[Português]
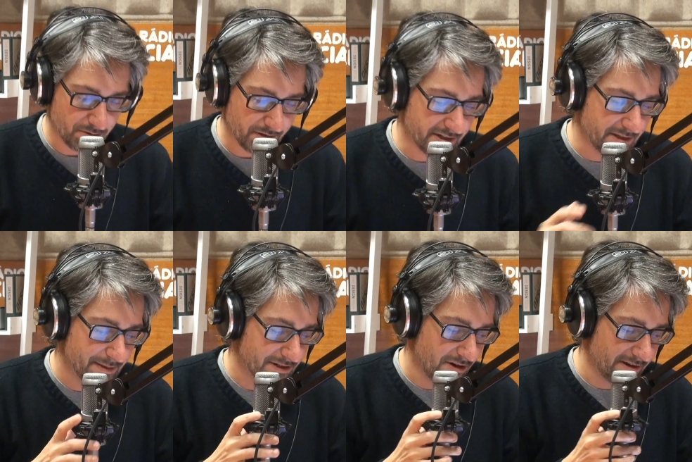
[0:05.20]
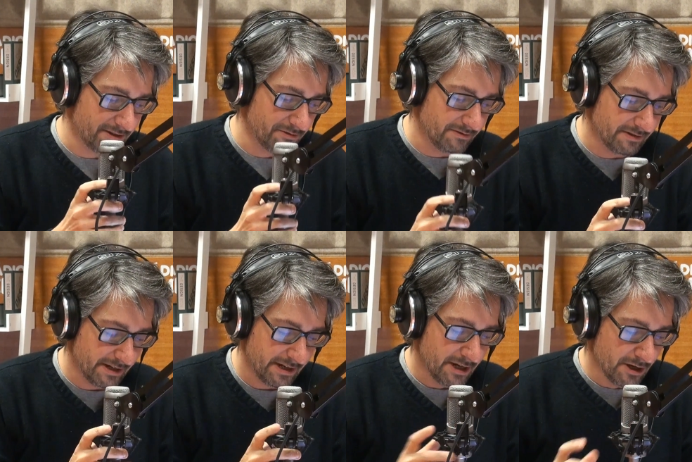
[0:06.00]
título deste episódio:
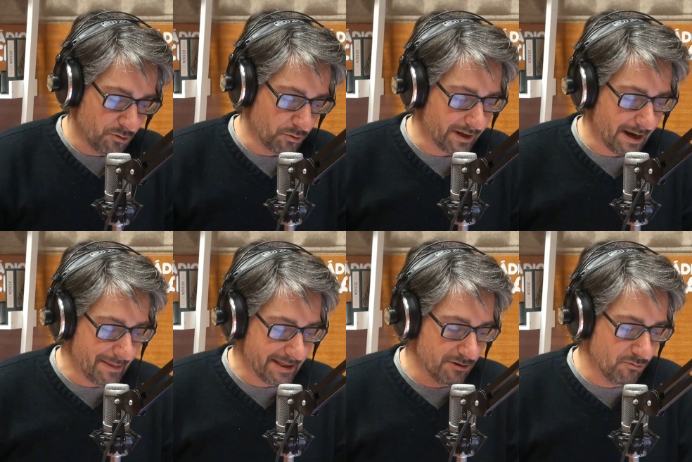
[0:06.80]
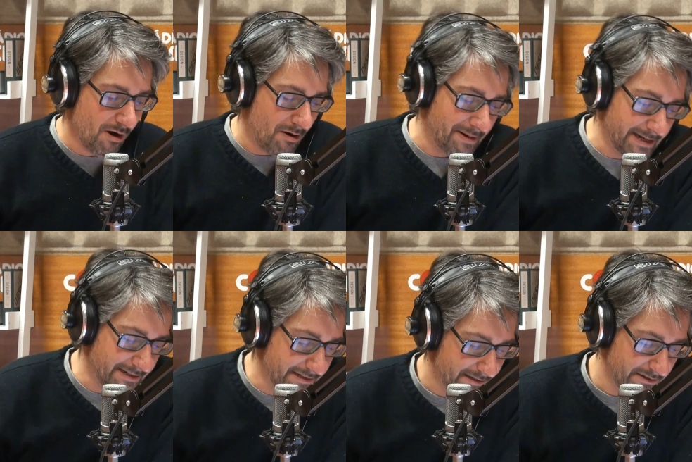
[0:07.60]
O drama de um
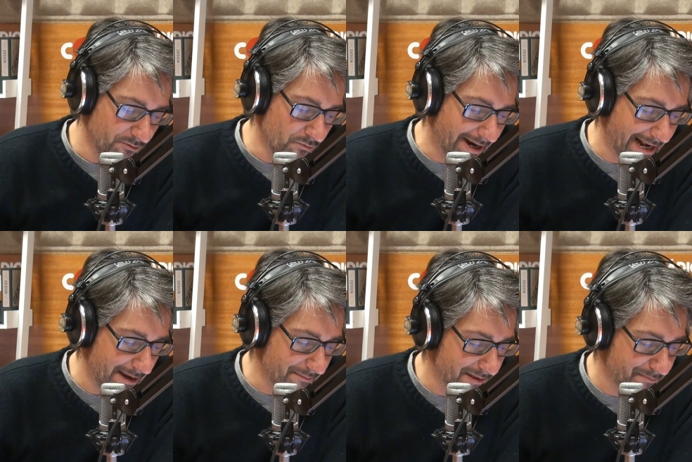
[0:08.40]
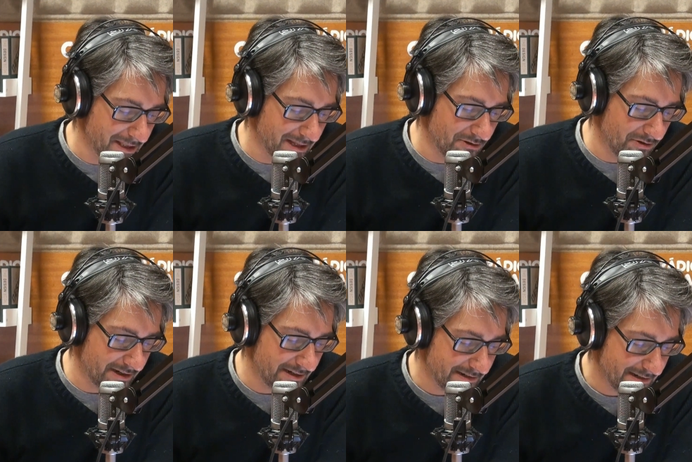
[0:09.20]
homem, um creme
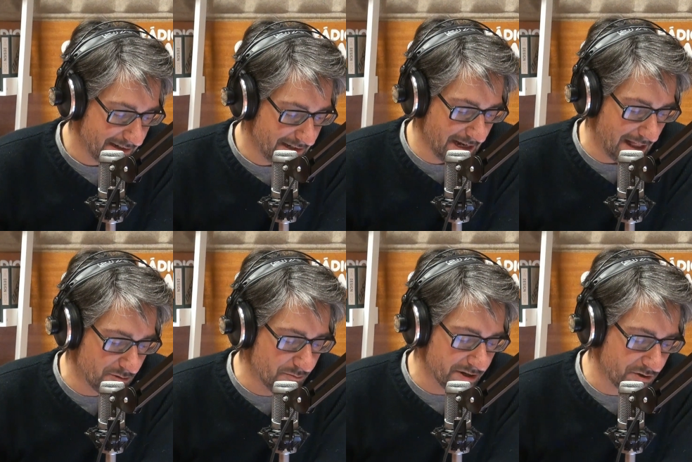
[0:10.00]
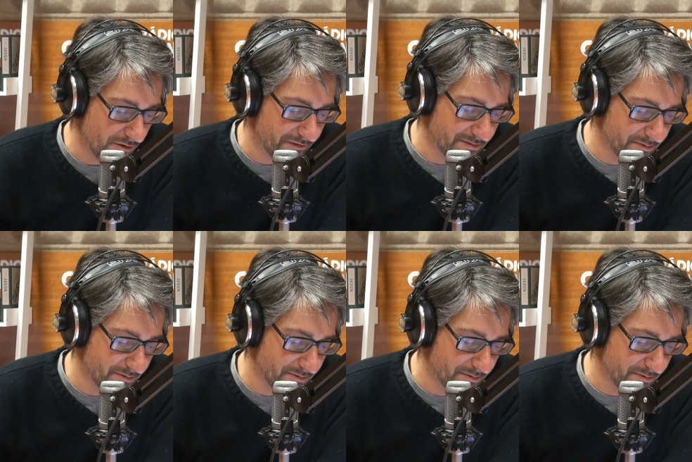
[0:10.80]
depilador e algumas couves de